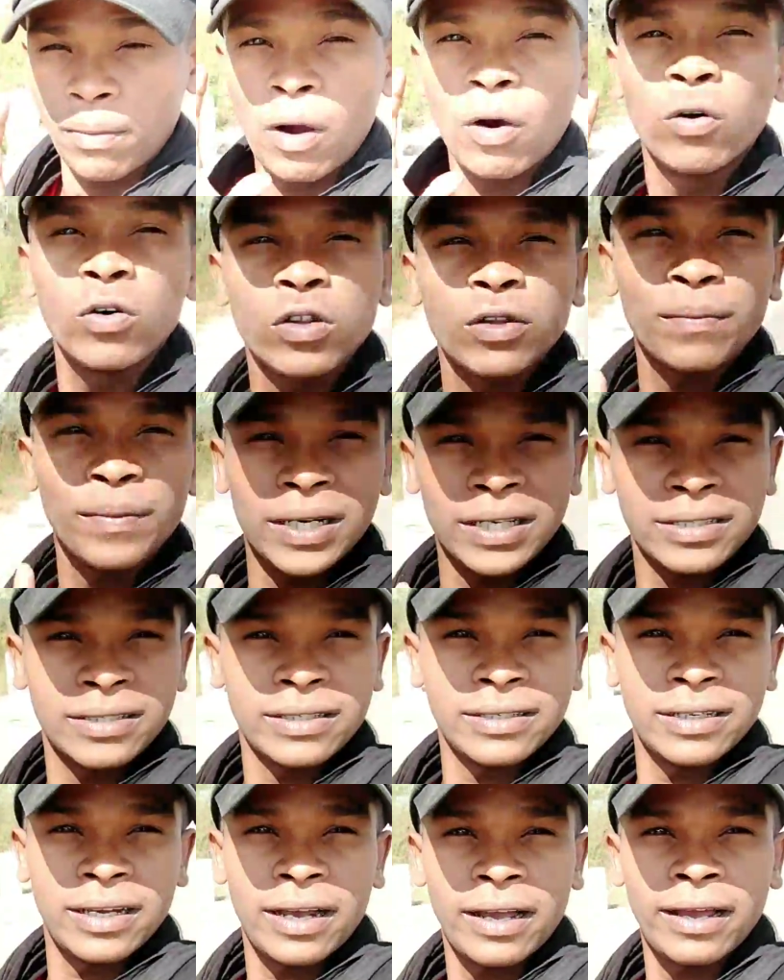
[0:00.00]
बहुत
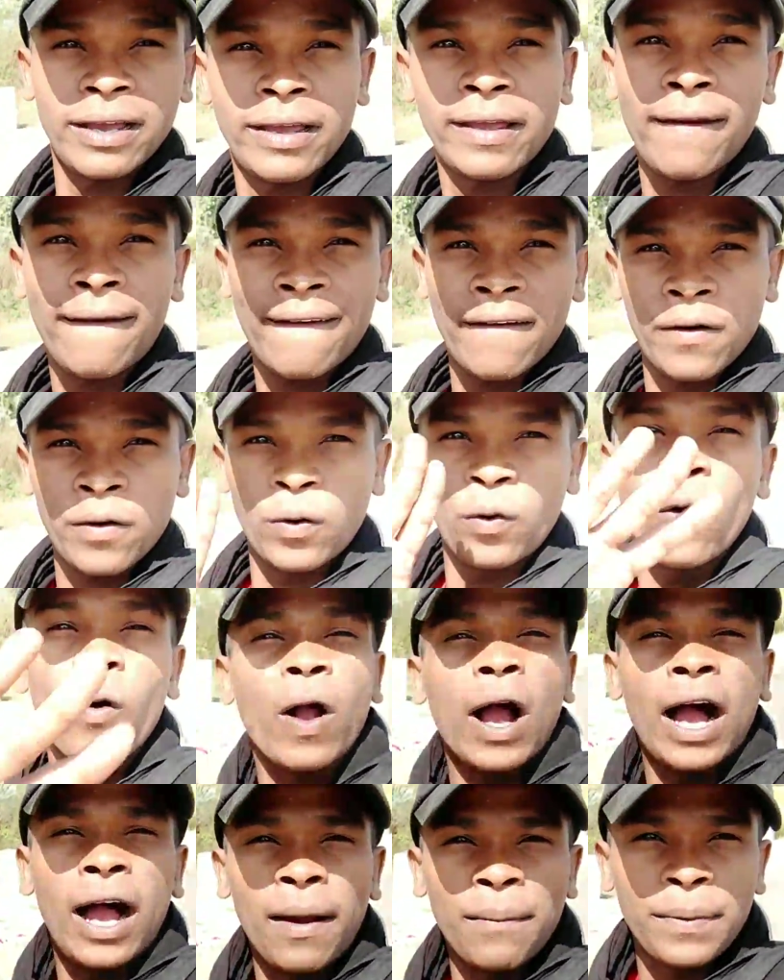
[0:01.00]
मस्त जगह है और वो
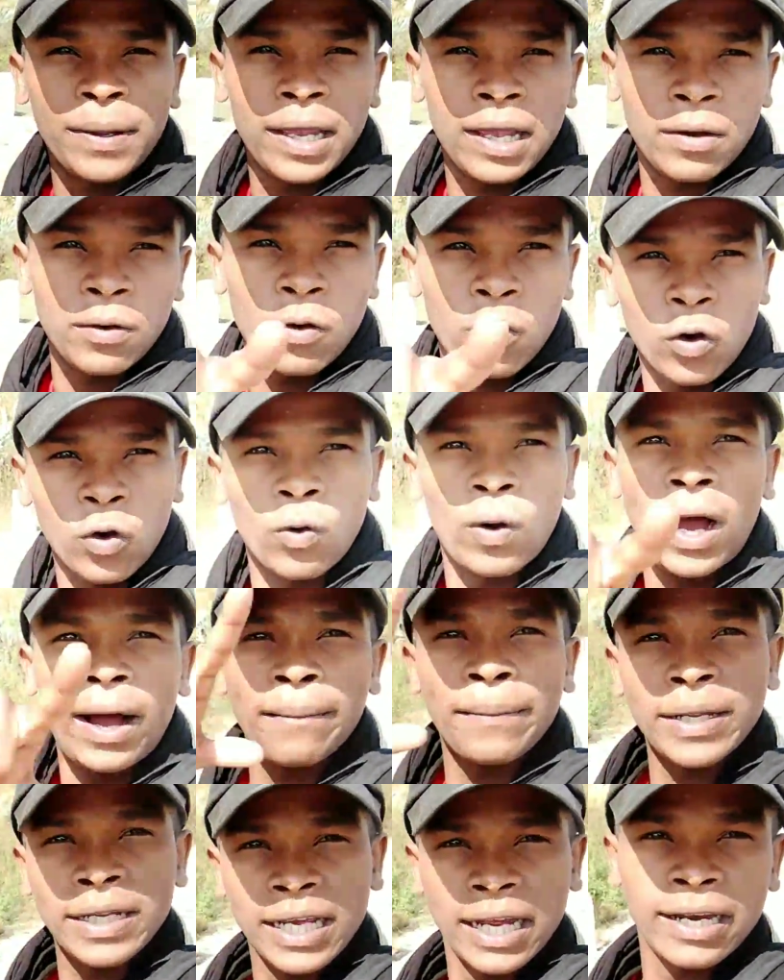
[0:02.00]
कहाँ पे है वो
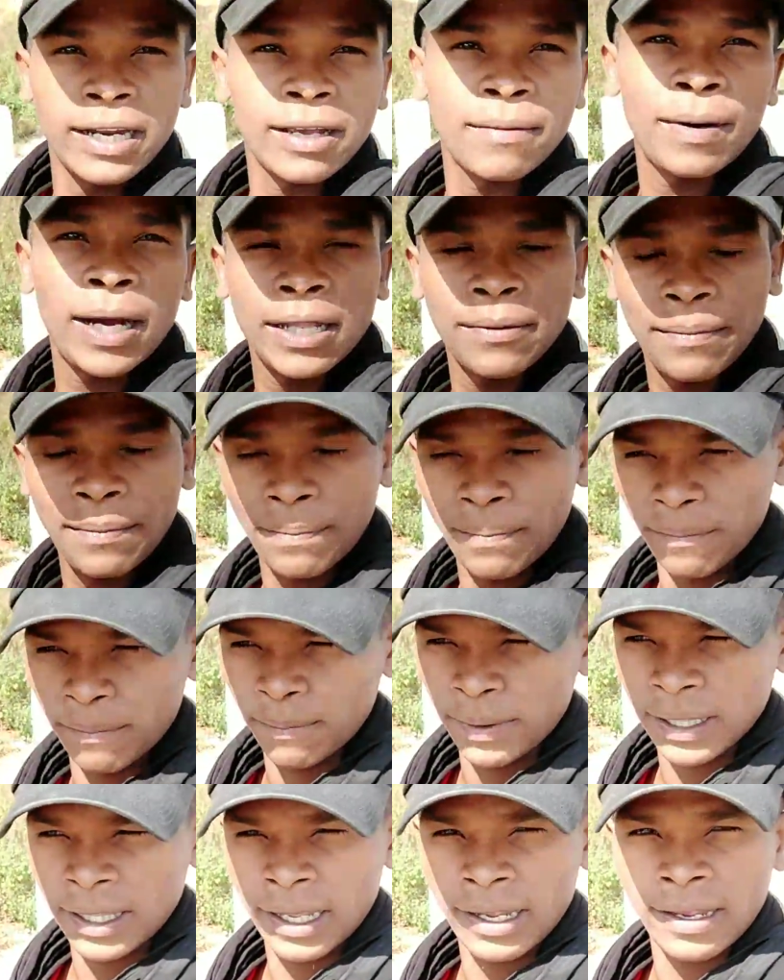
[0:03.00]
वहाँ पे जाने के बाद
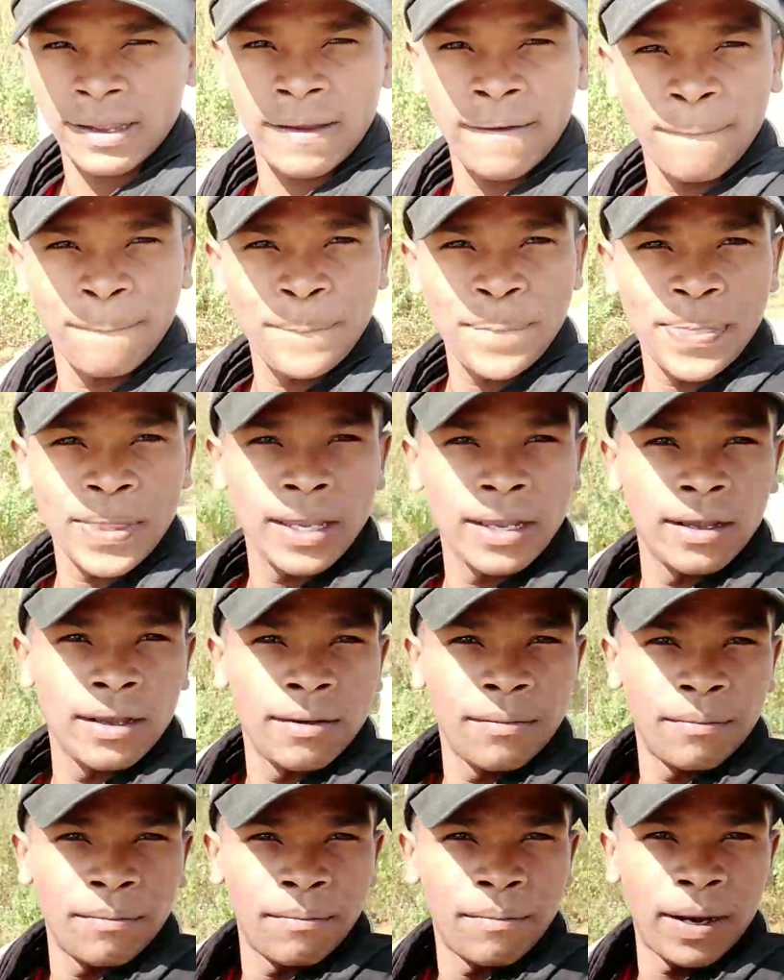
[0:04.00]
बताएंगे
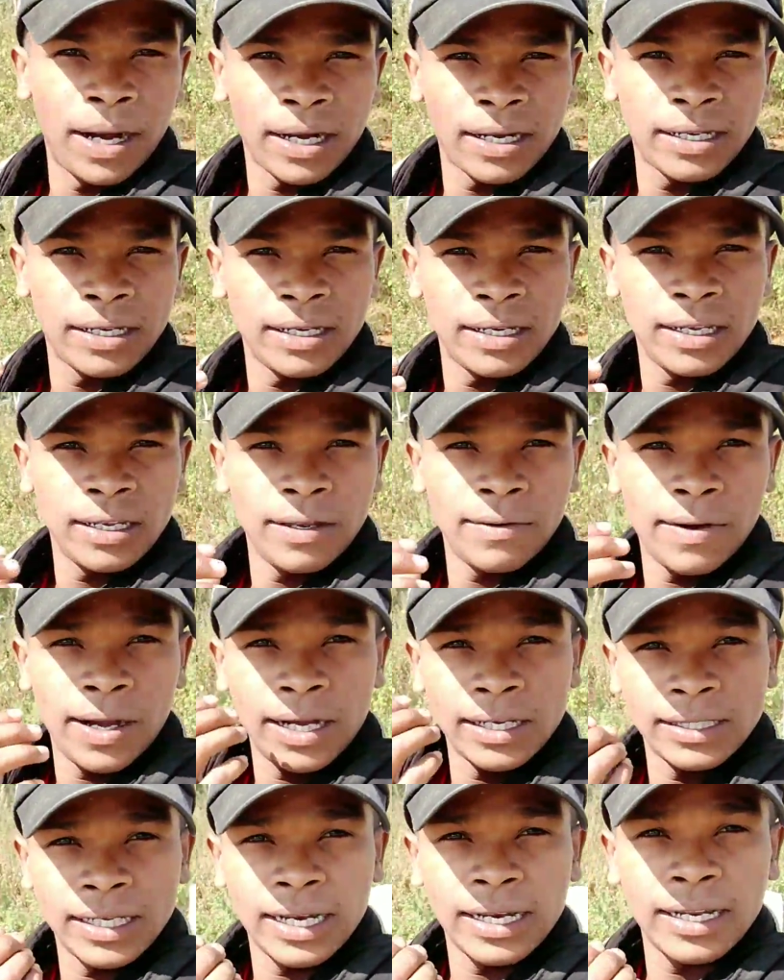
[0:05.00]
बाकी
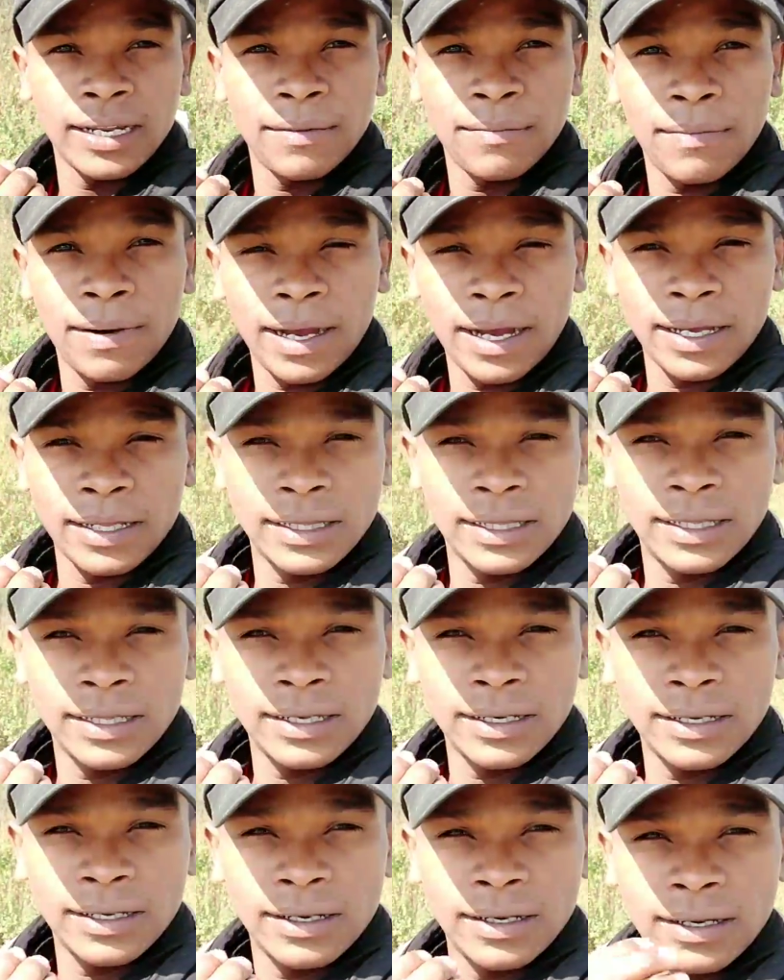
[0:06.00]
वहाँ जाने के बाद
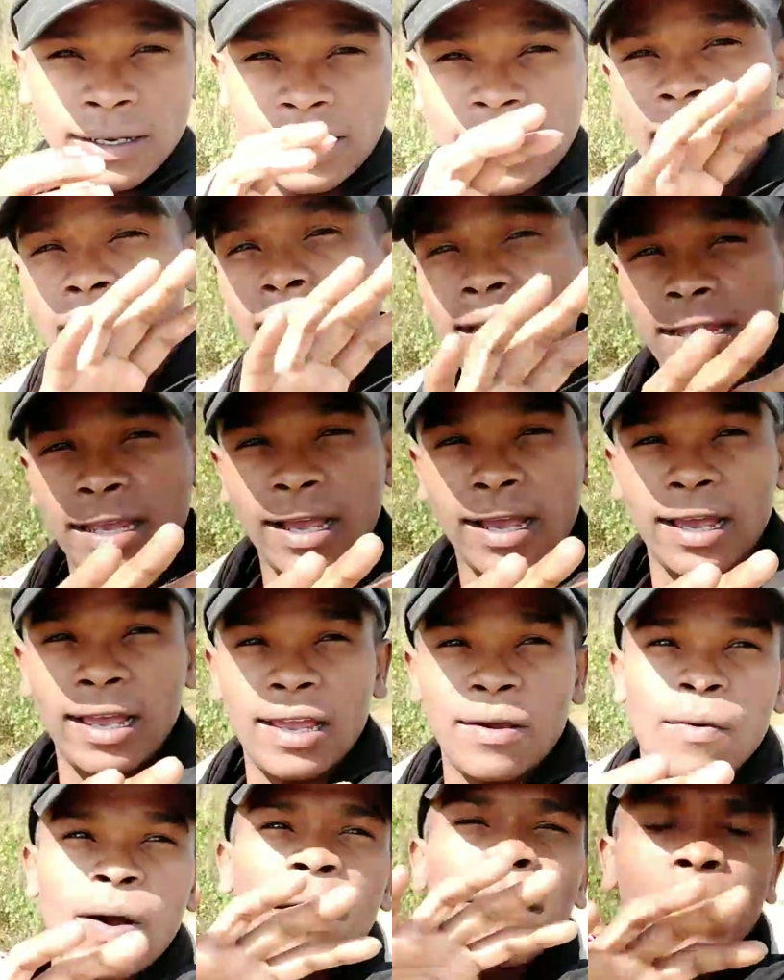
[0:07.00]
क्या क्या
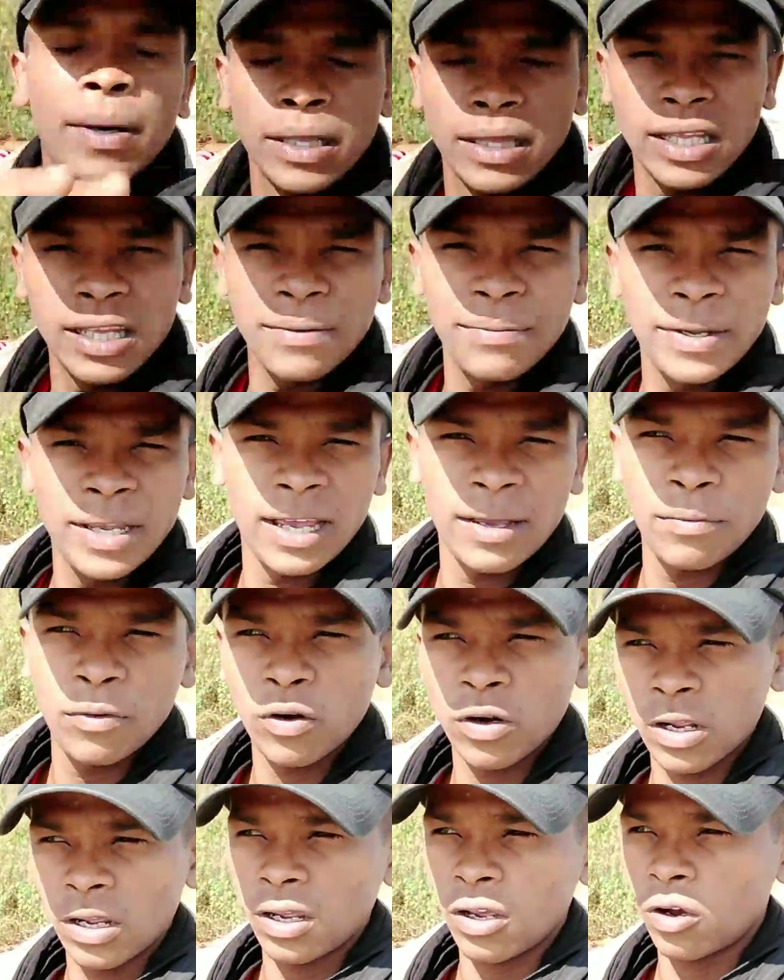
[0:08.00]
है वहाँ मंदिर भी है
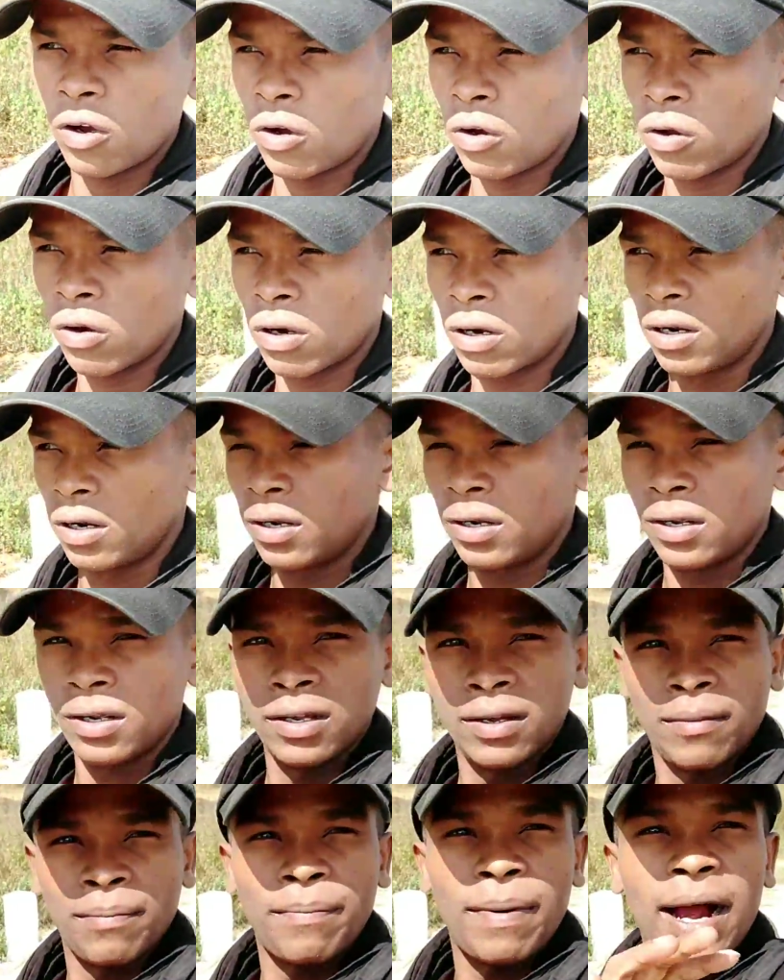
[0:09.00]
बोल रहे हैं और
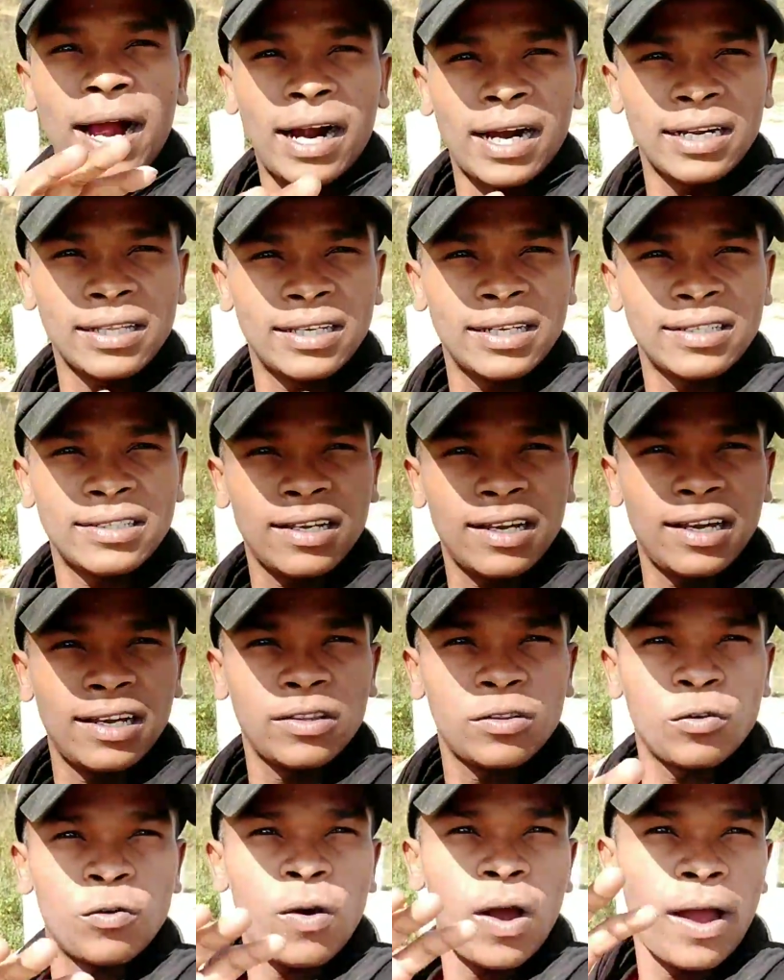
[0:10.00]
पहाड़ जैसा
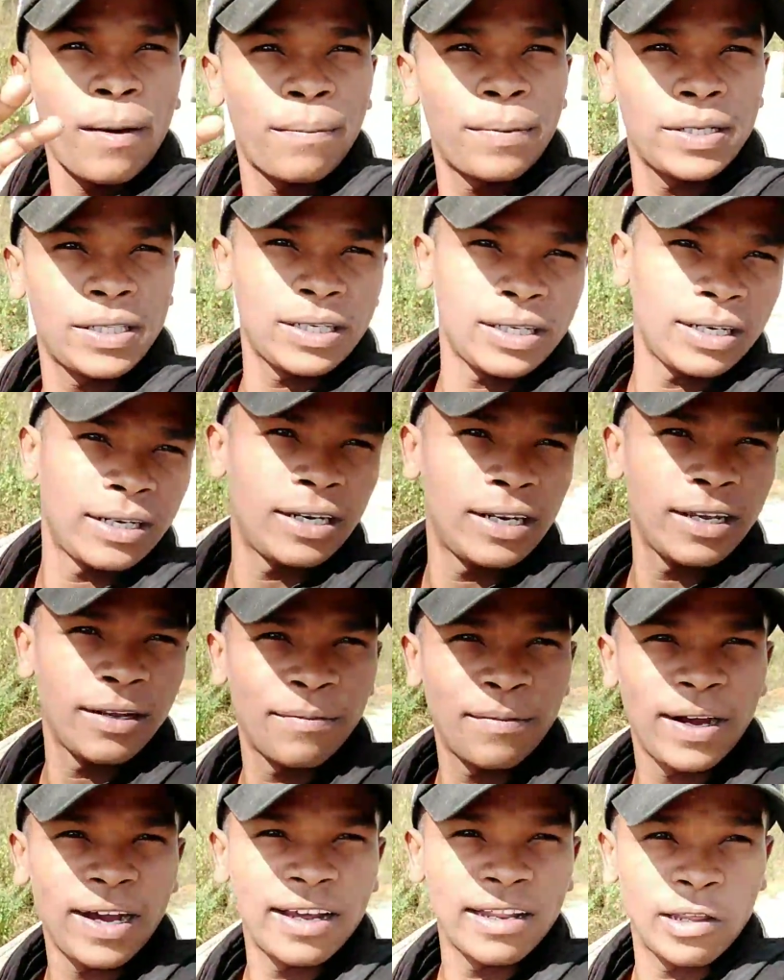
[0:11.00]
है तो वहाँ पे चगने
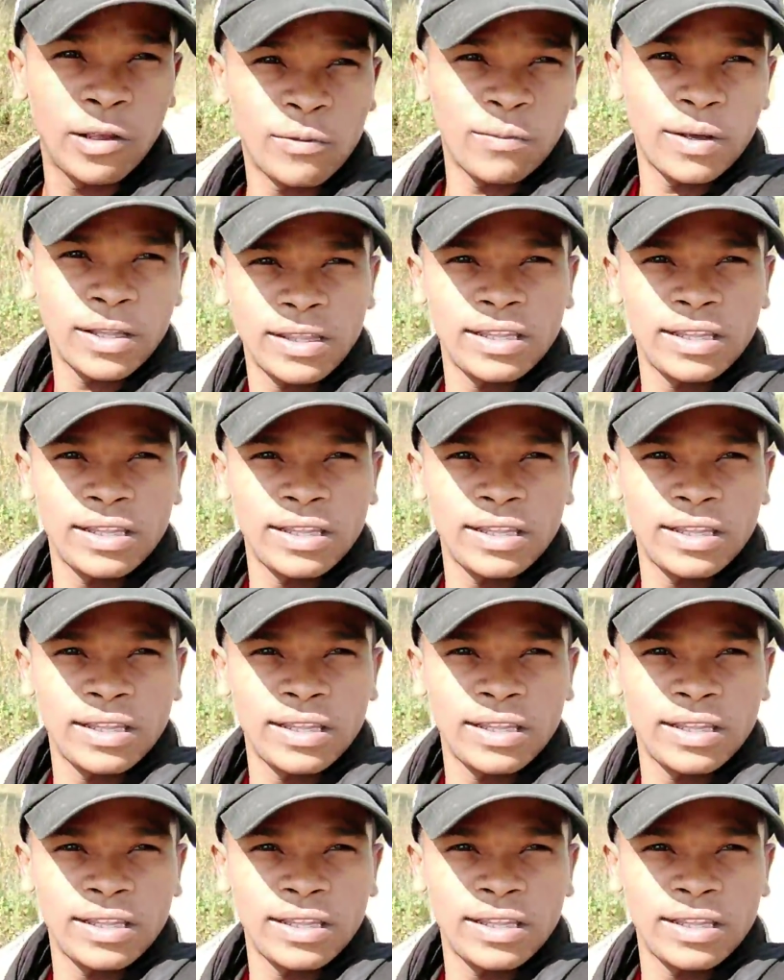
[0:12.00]
के बाद और